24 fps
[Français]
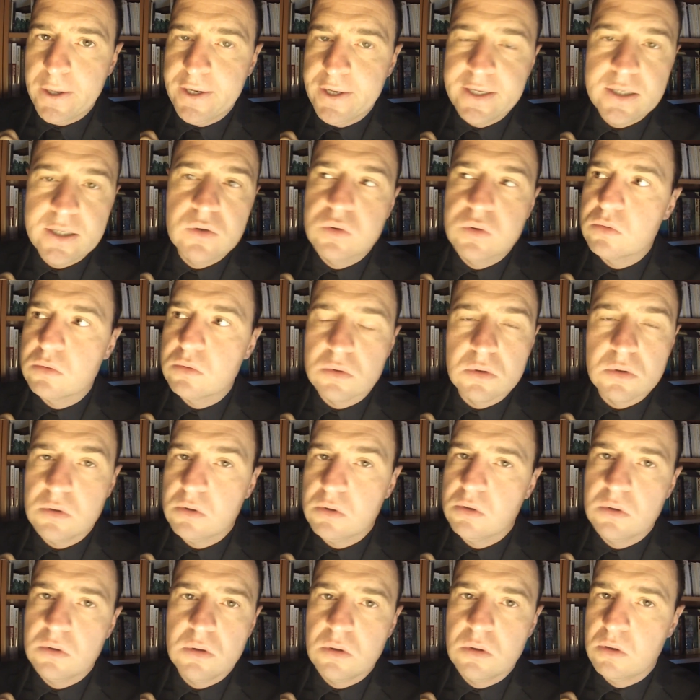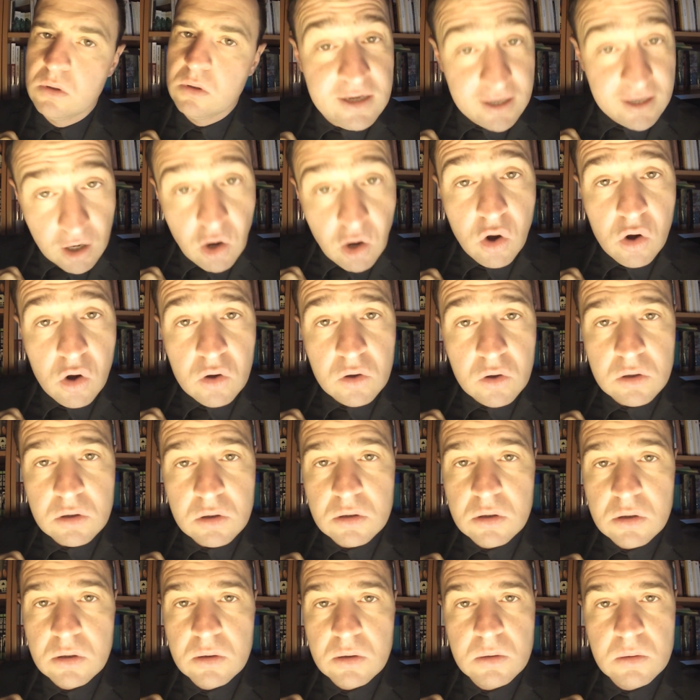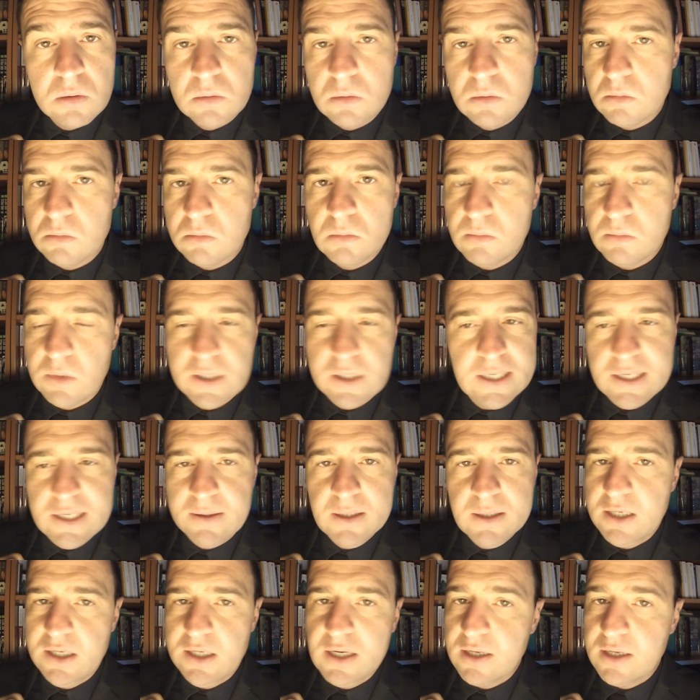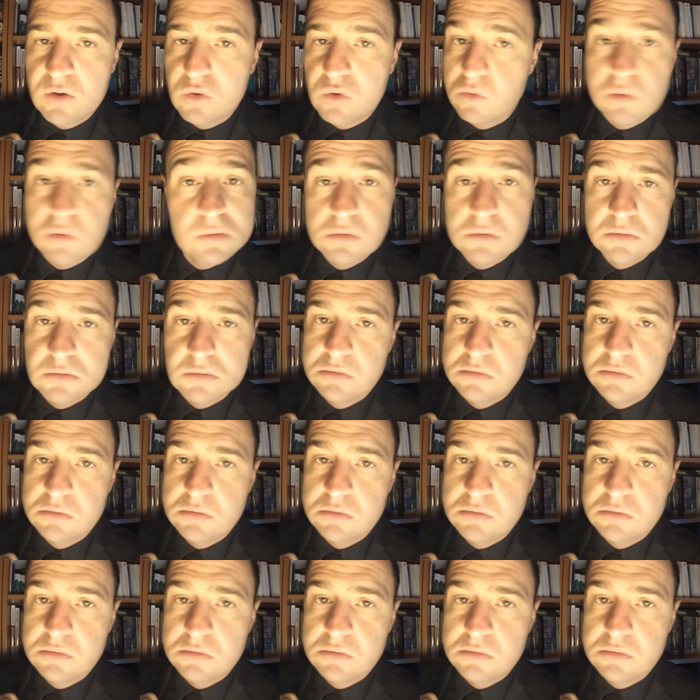Il est con. Il est grand, mais il est con.